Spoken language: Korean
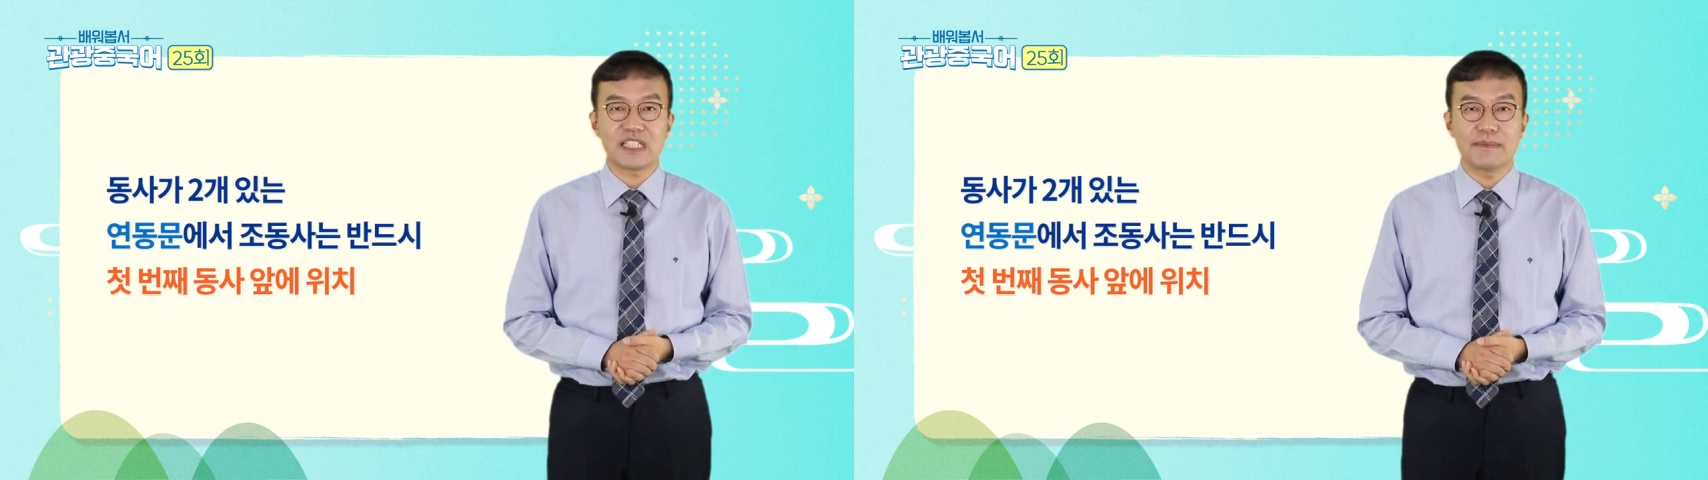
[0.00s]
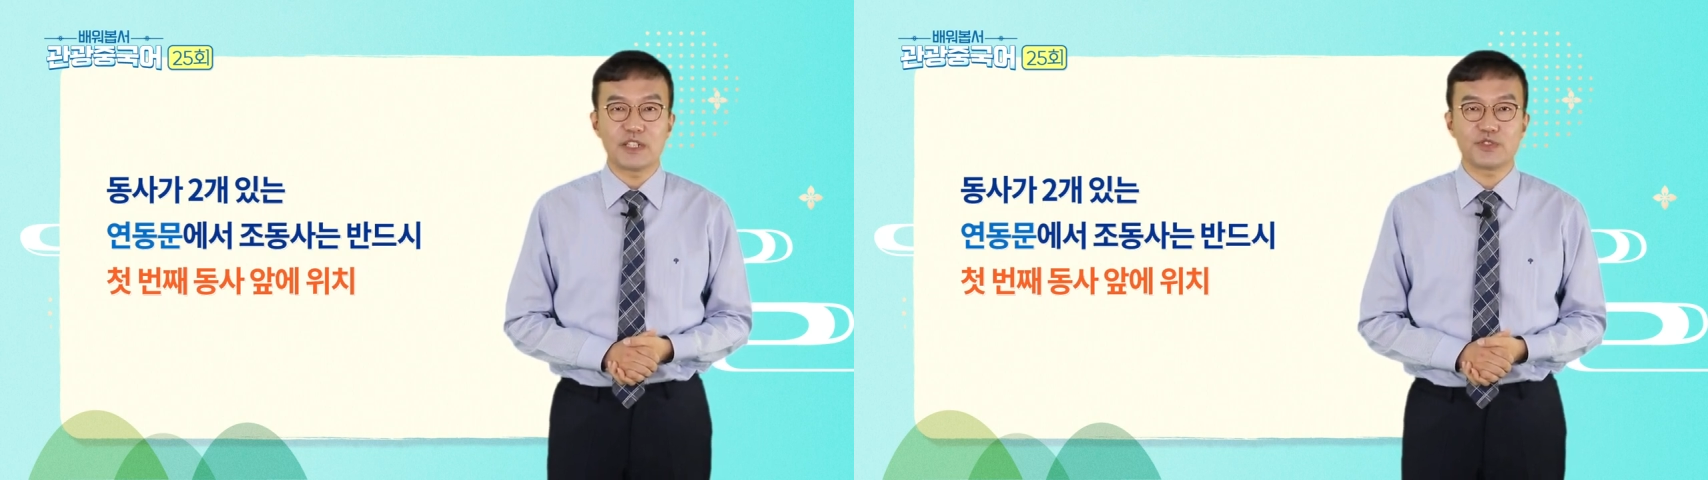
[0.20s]

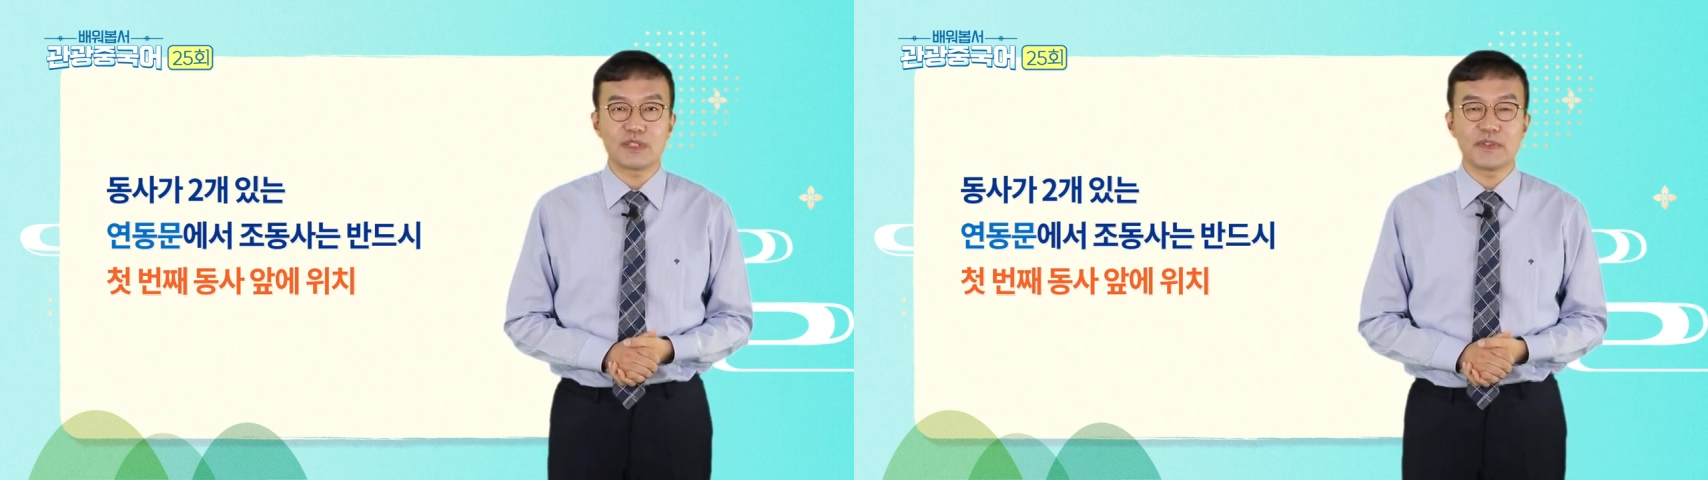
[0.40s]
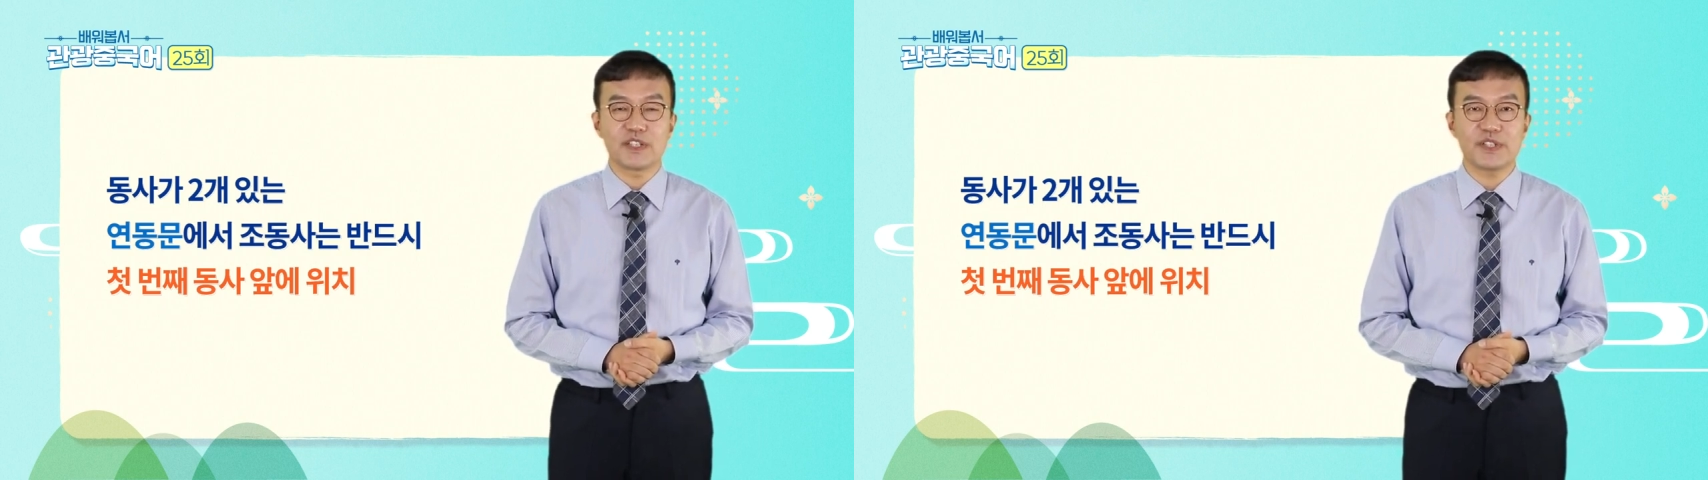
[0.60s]

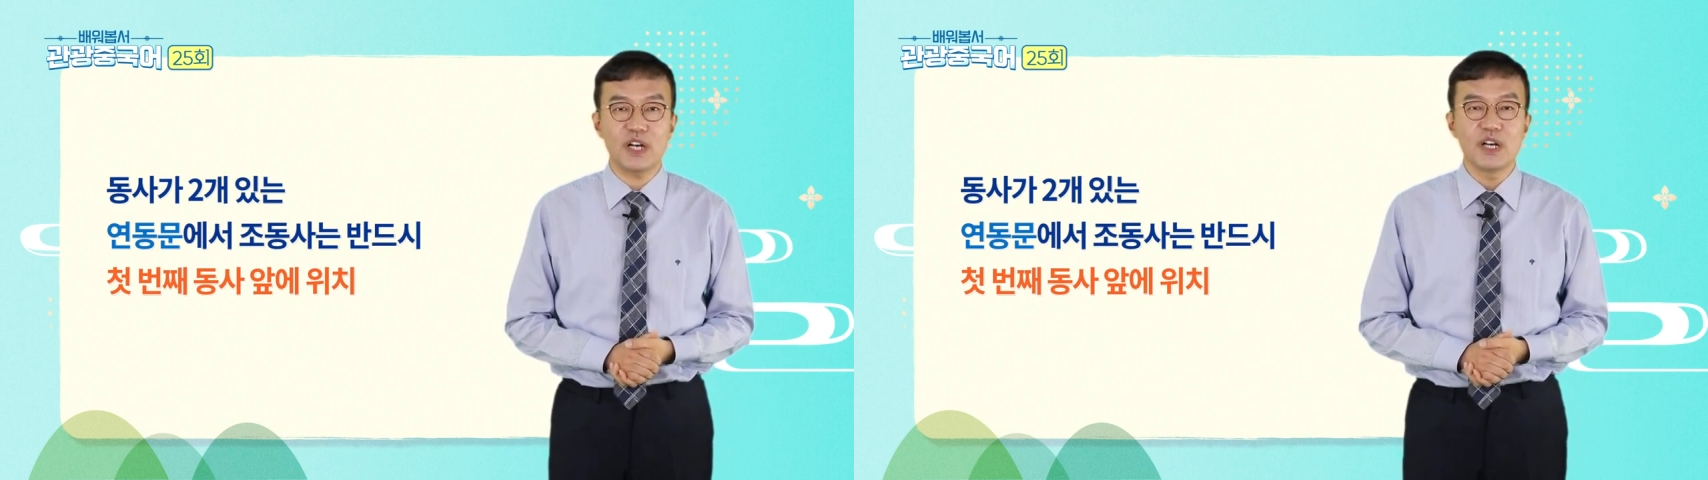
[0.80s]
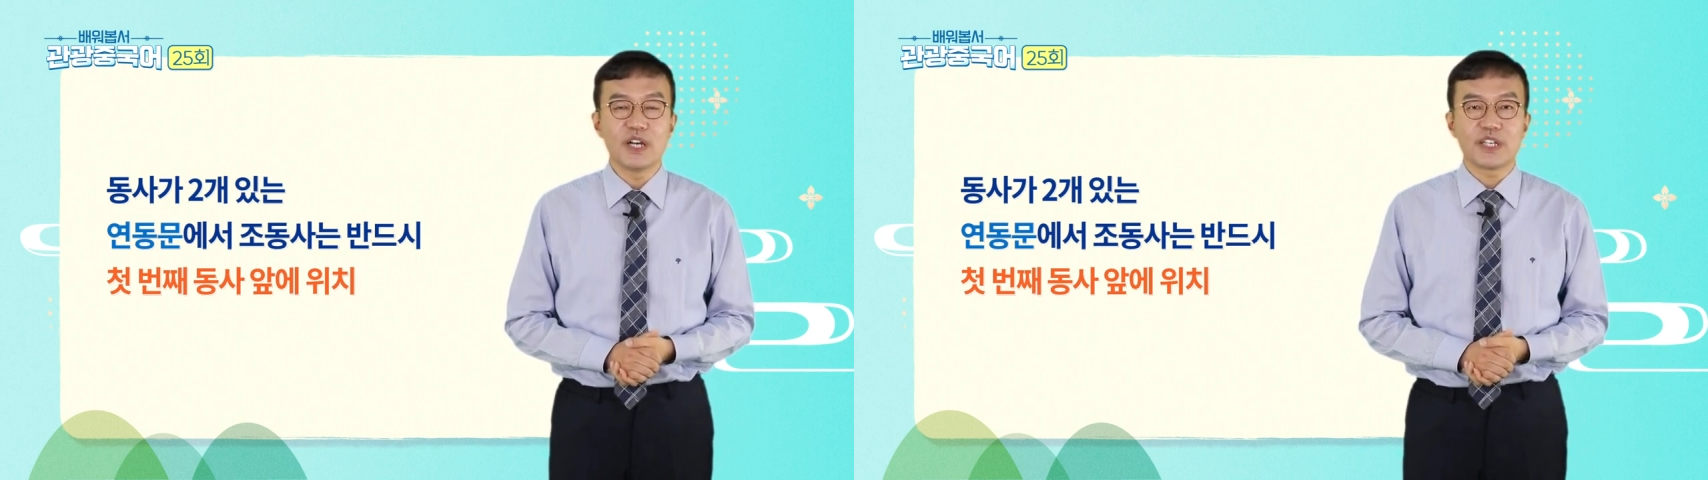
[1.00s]

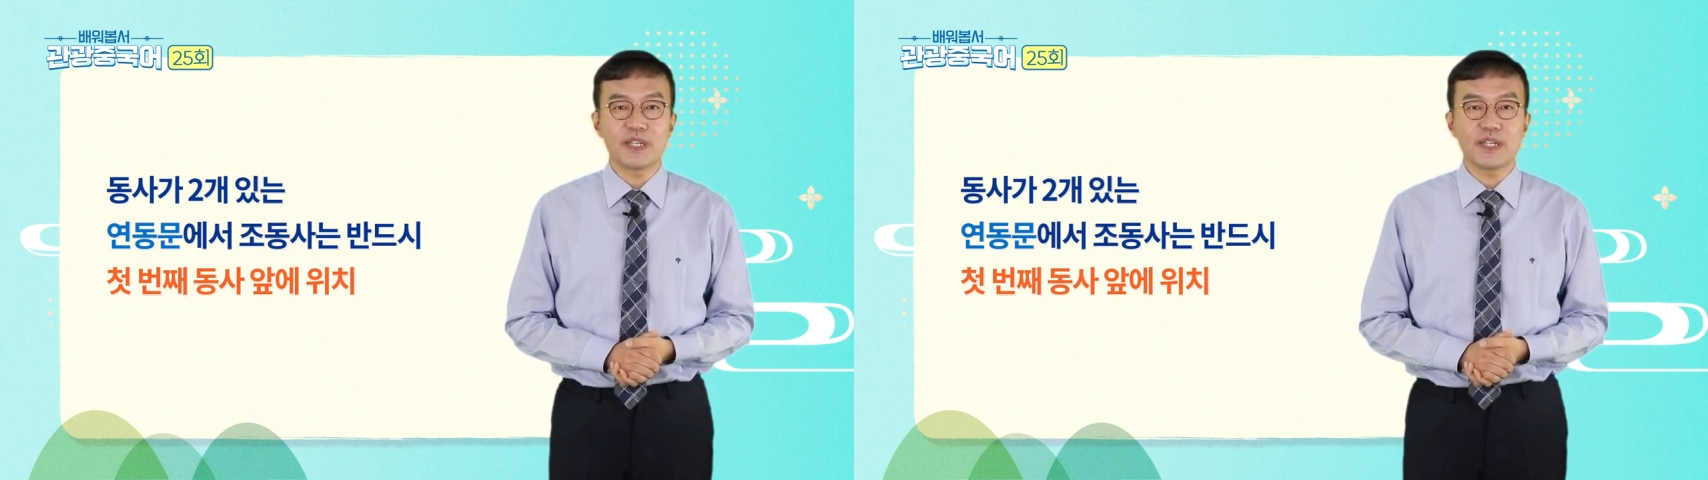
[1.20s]
담아주시면서